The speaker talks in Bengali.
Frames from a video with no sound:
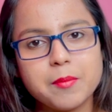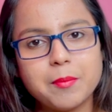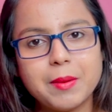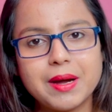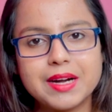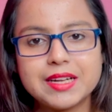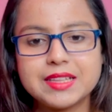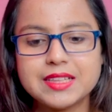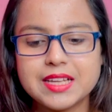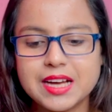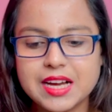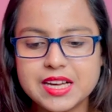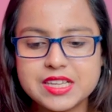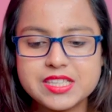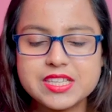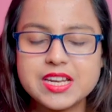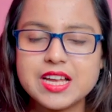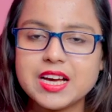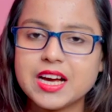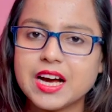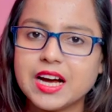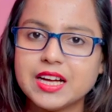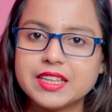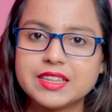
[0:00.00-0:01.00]
বাড়িতে
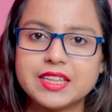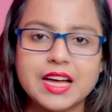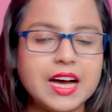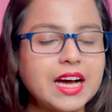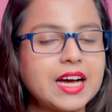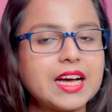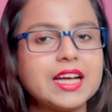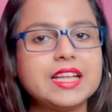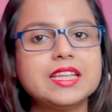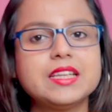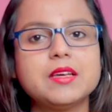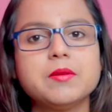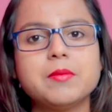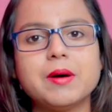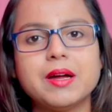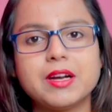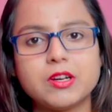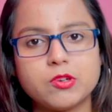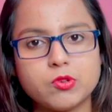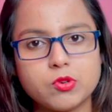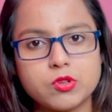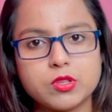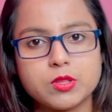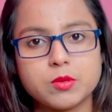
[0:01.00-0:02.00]
আসলে ঘাত ধাক্কা দিয়ে বার
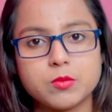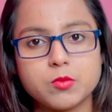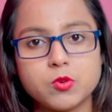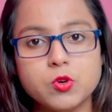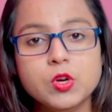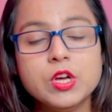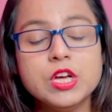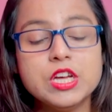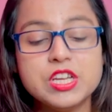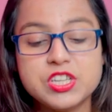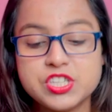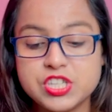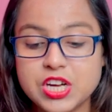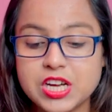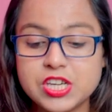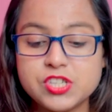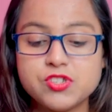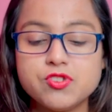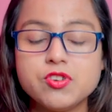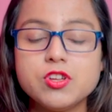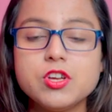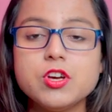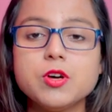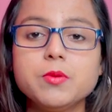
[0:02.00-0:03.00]
করে দেবো
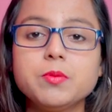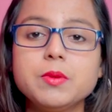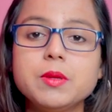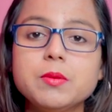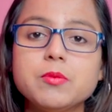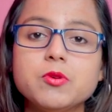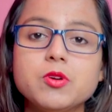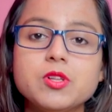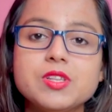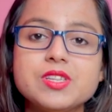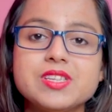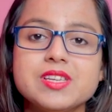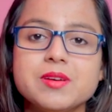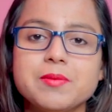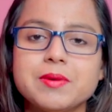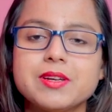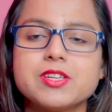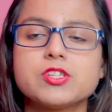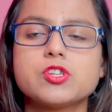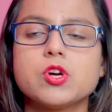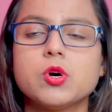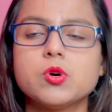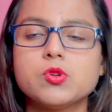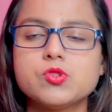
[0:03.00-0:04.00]
শাশুড়ি অবধি বলছে
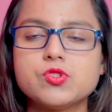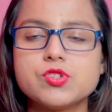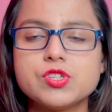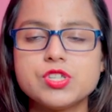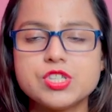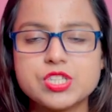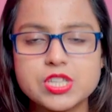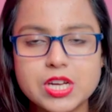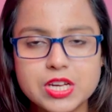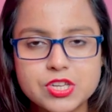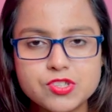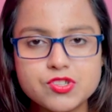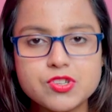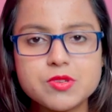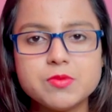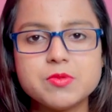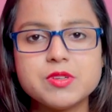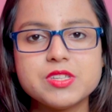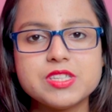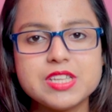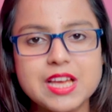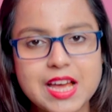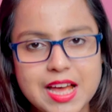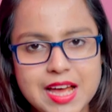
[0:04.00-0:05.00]
মানে সহযোগী শাশুড়ি
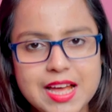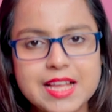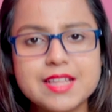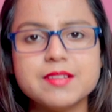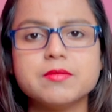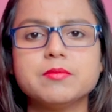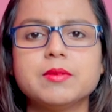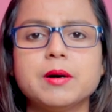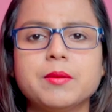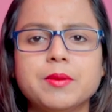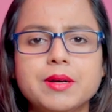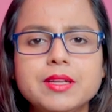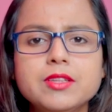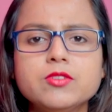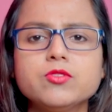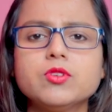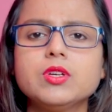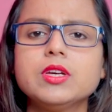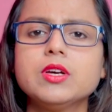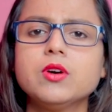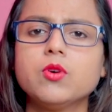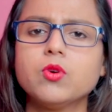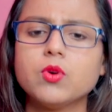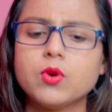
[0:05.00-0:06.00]
বলছে হ্যাঁ বাবা
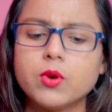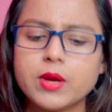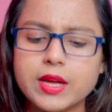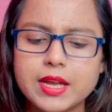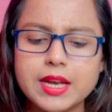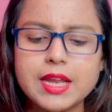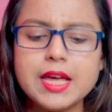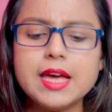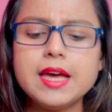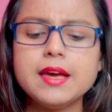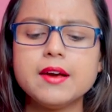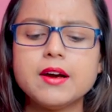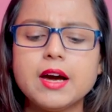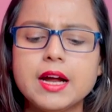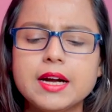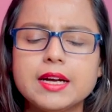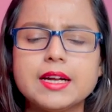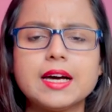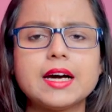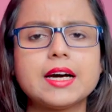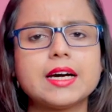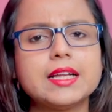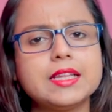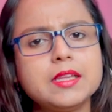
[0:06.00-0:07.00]
তুই ও এলে ঘাট
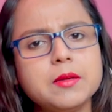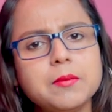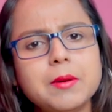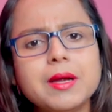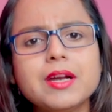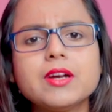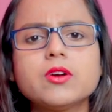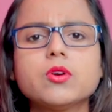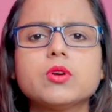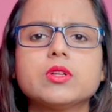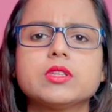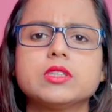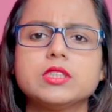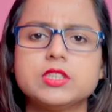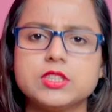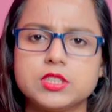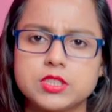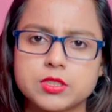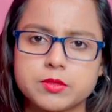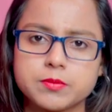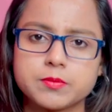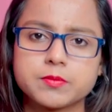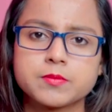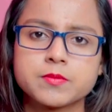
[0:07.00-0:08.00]
ধাক্কা দিয়ে বার করে দিস
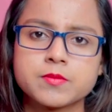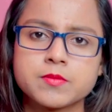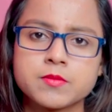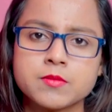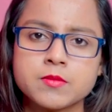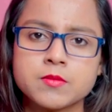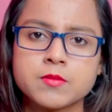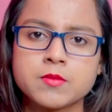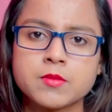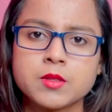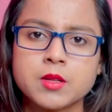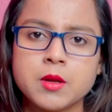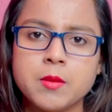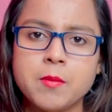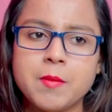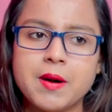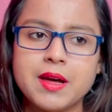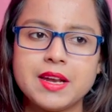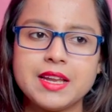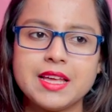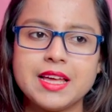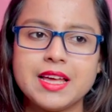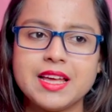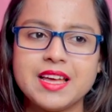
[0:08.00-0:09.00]

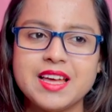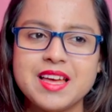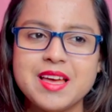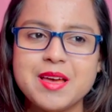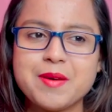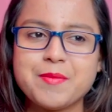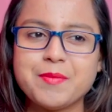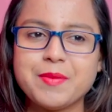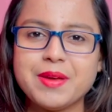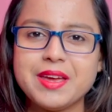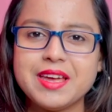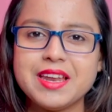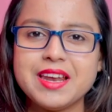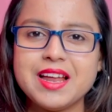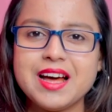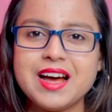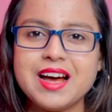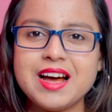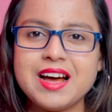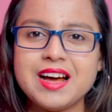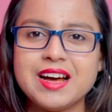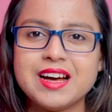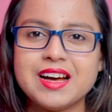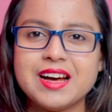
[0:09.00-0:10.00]
মানে মেয়েরা
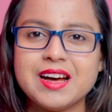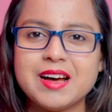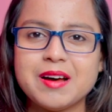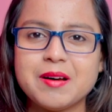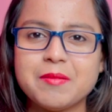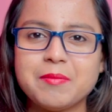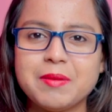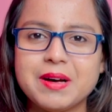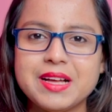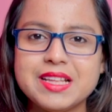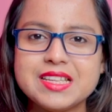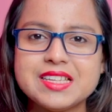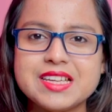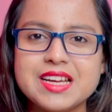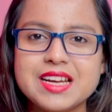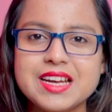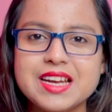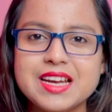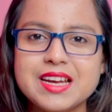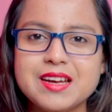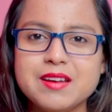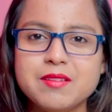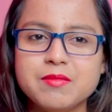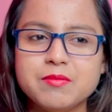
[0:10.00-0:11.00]

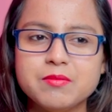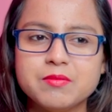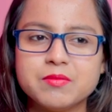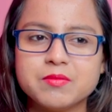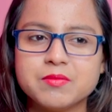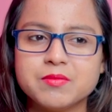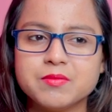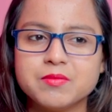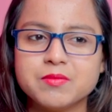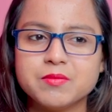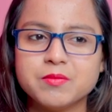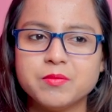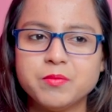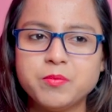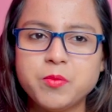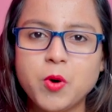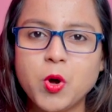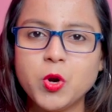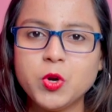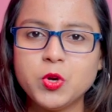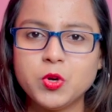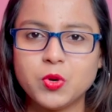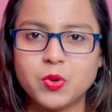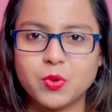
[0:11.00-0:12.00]
বাজারের
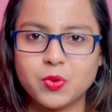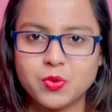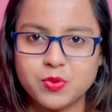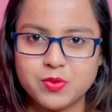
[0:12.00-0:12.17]
পণ্য